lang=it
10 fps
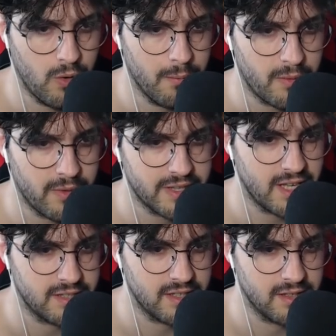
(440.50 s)
Oh, ma
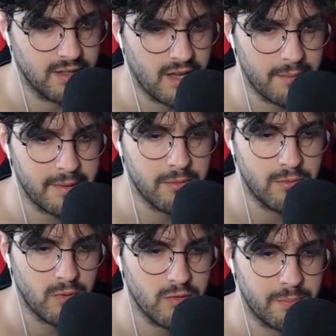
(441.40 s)
guardate, abbiamo
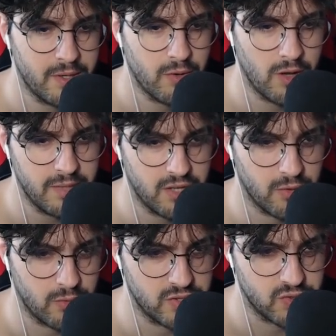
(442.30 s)
un nuovo piccolo
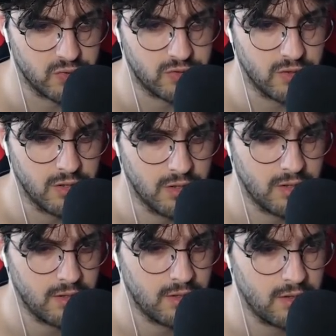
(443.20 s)
amico qui sotto.
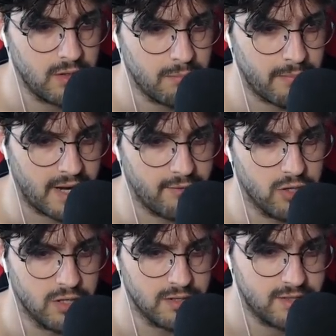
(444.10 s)

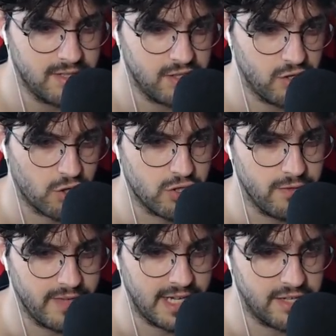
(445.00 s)
Bravo, tieni d'occhio
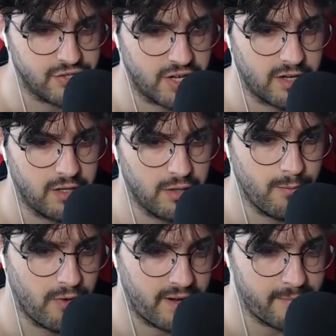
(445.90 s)
i villager, non
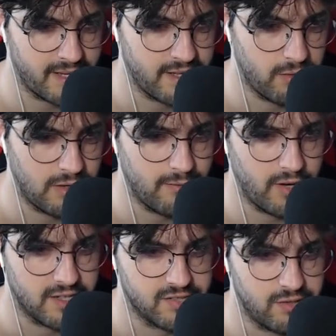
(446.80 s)
vorrei mai che non
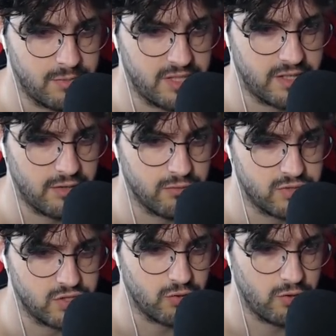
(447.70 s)
lavorassero mentre io non
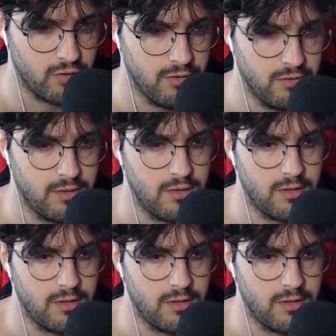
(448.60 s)
ci sono